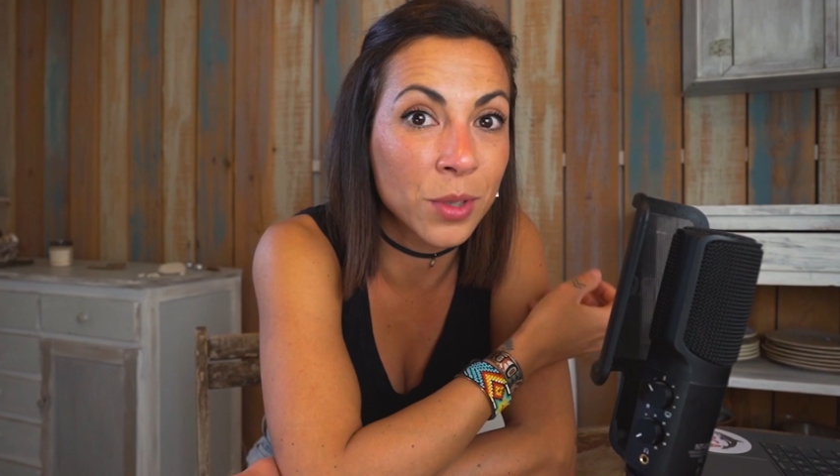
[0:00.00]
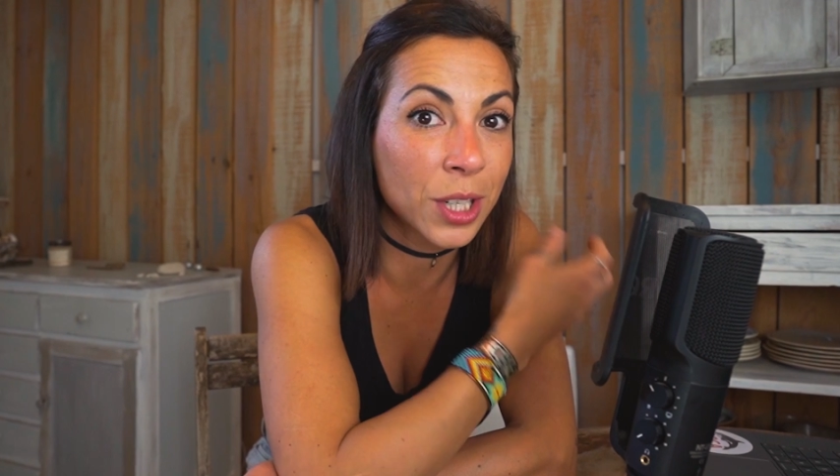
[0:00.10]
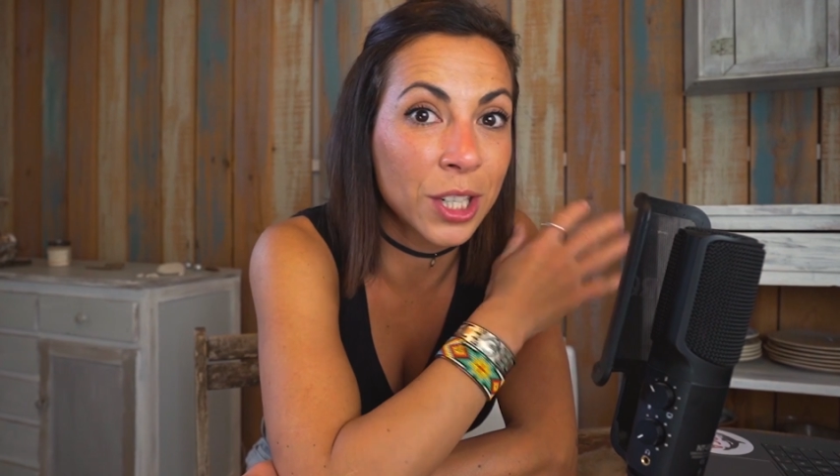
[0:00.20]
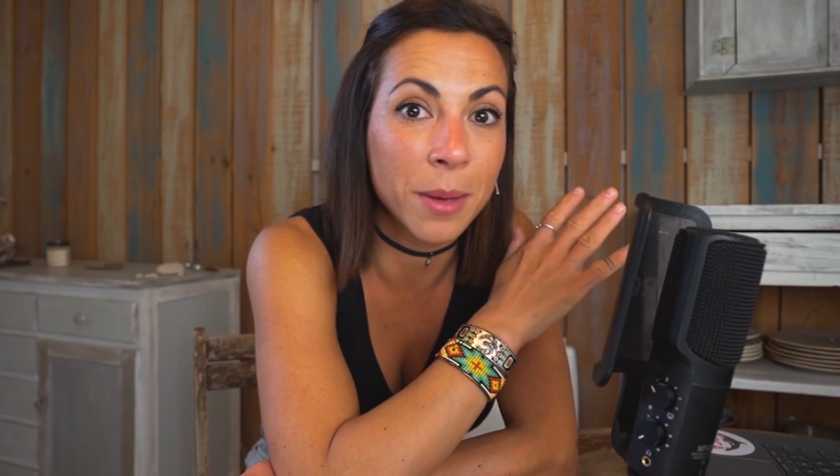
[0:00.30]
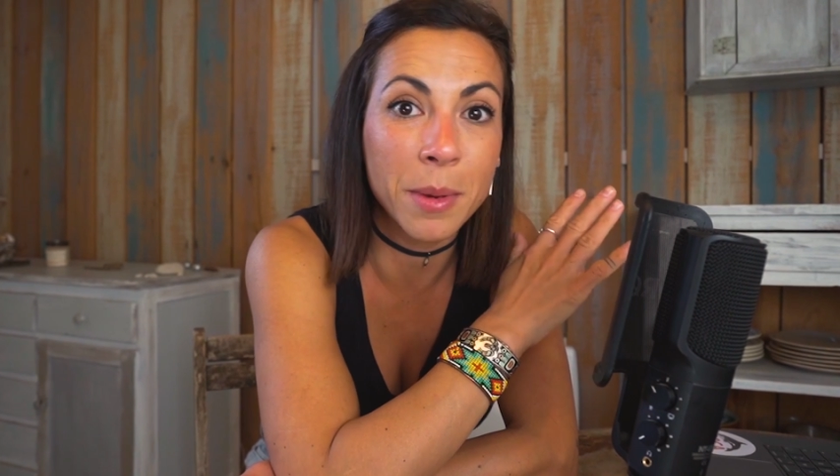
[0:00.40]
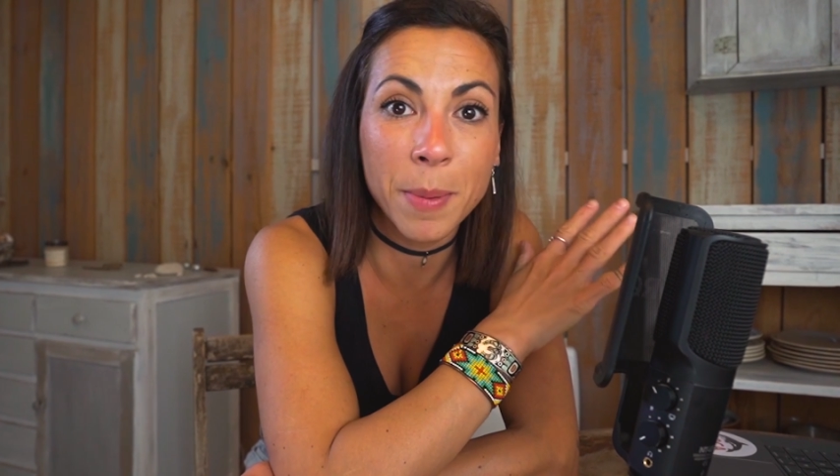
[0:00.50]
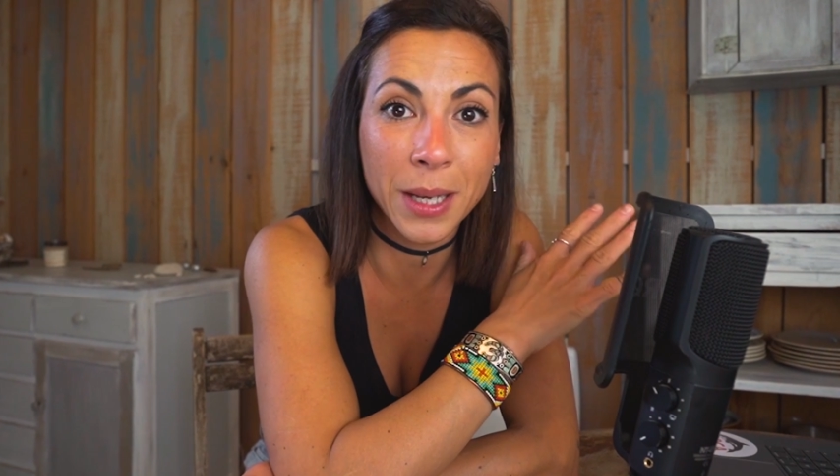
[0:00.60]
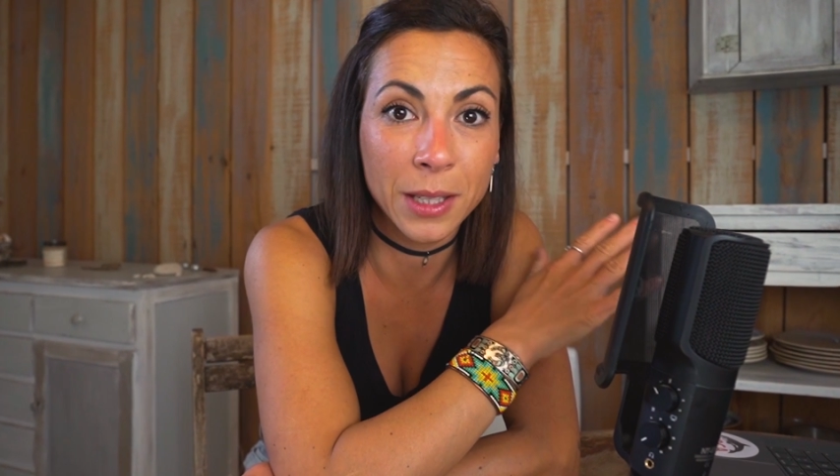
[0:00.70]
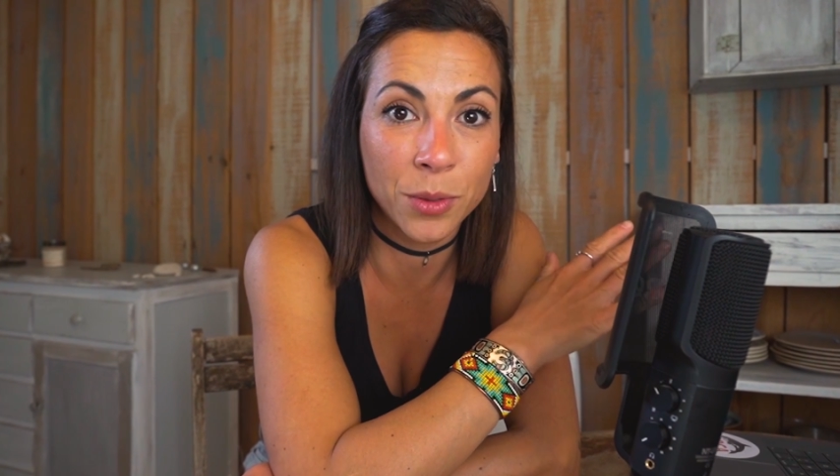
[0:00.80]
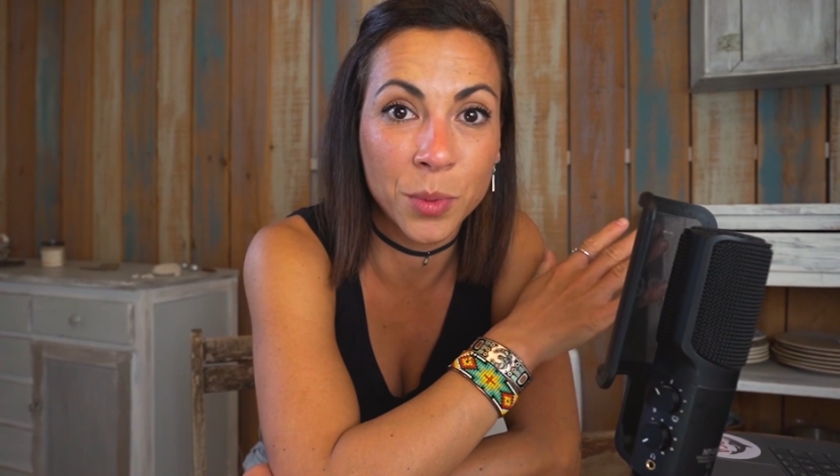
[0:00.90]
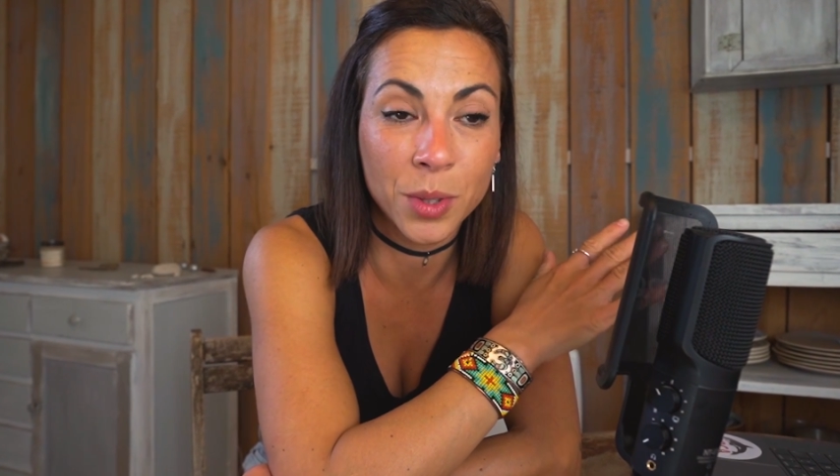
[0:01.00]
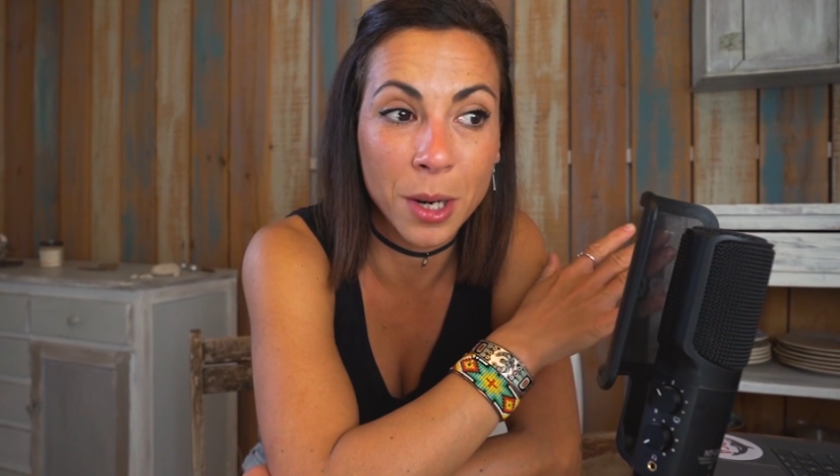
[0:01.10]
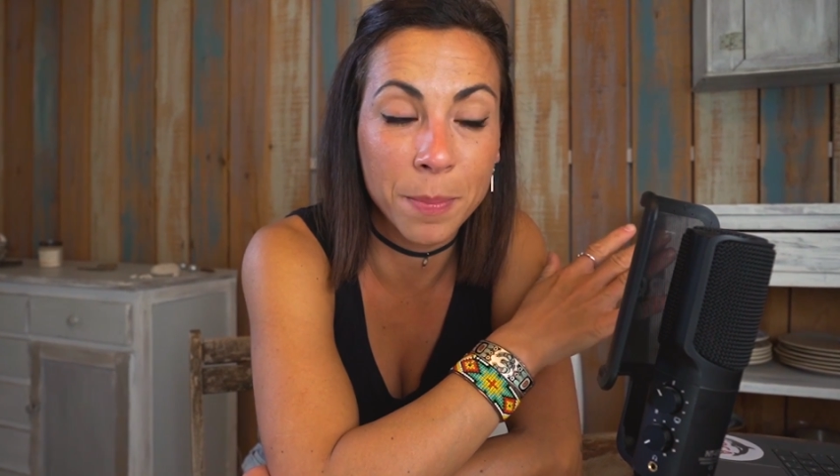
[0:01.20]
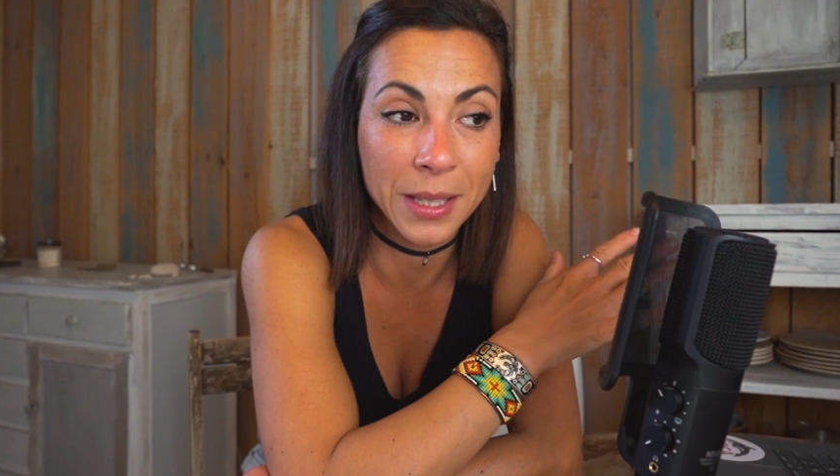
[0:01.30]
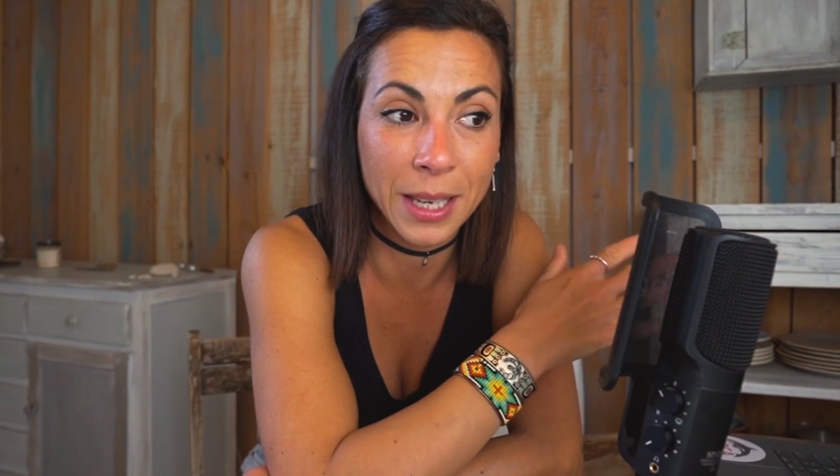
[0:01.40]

je serais jamais partie toute seule parce